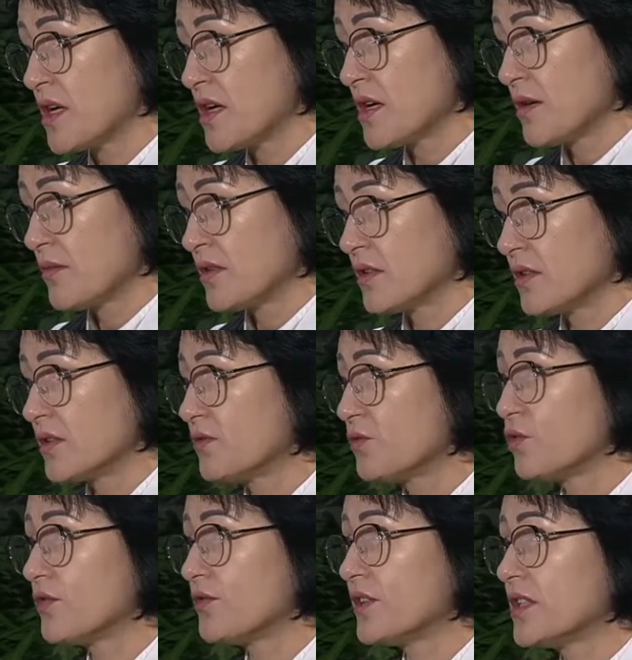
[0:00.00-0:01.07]
э,
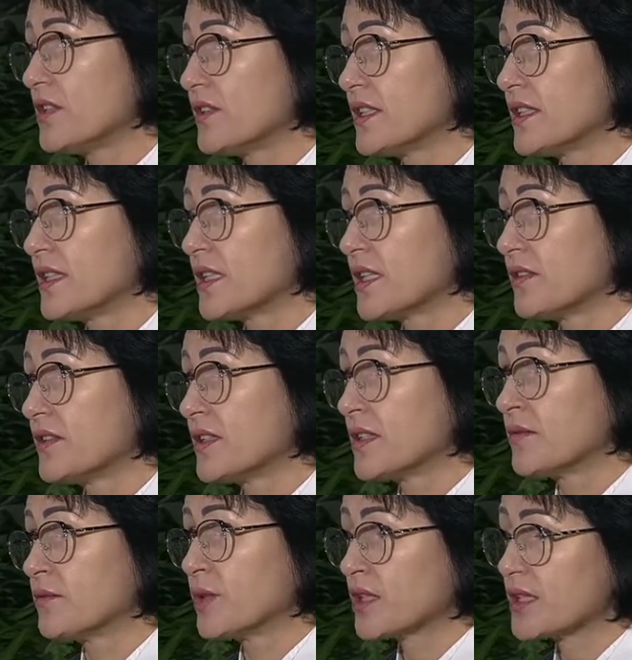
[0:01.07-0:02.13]
двух видов, это
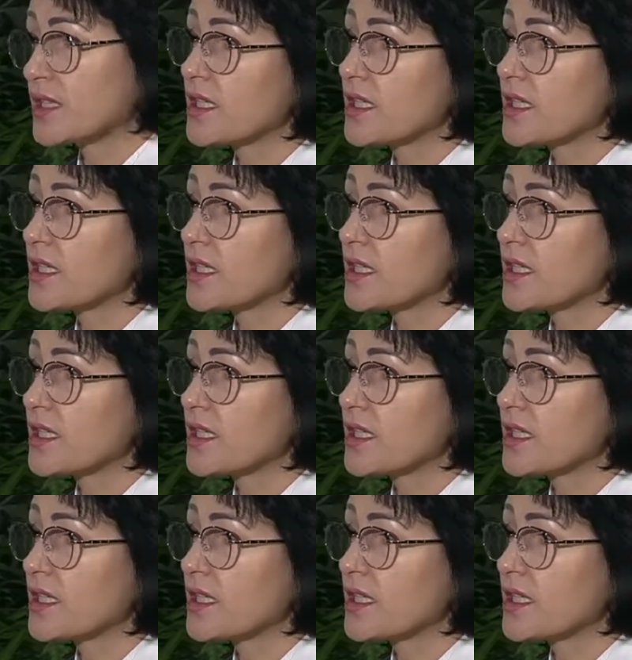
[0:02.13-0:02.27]
КВ-1,5,